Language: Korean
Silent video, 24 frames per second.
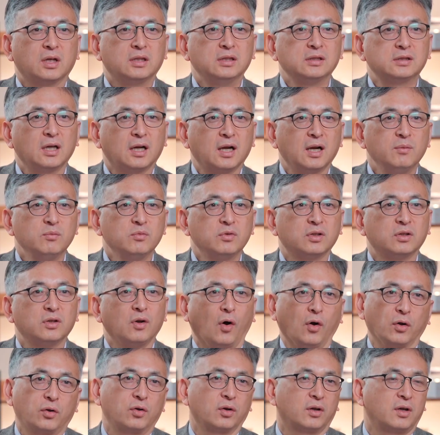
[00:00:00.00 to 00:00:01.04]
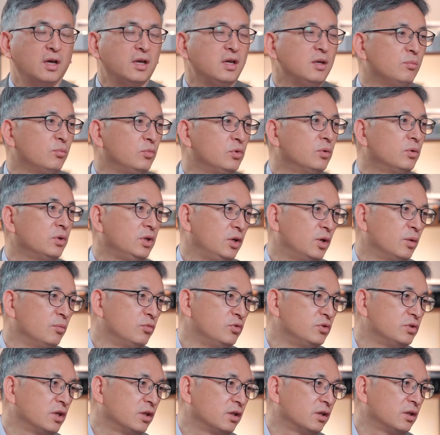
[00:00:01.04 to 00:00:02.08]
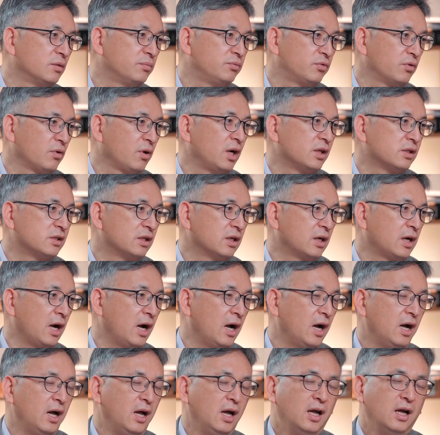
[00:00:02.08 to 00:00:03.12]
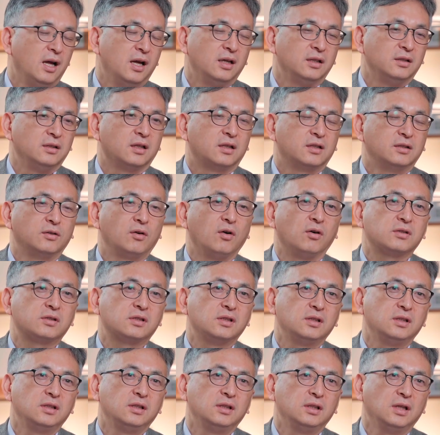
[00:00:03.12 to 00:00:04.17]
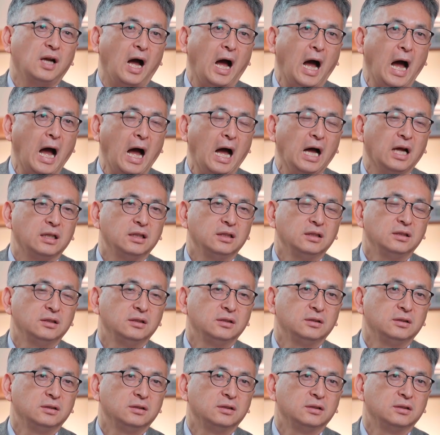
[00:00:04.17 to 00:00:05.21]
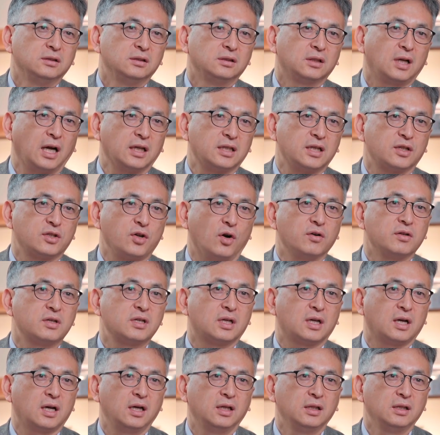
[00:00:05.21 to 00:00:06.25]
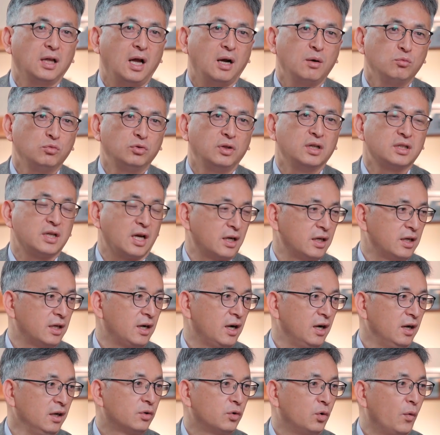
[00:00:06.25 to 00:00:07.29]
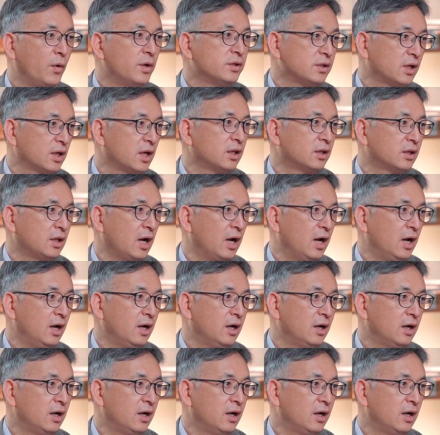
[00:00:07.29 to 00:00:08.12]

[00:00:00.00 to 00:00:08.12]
그 사람들은 어떻게 이, 이런 문제들을 풀어갔을까. 음. 그것을 아는 가장 정직한 학문의 자리가 교회사겠다.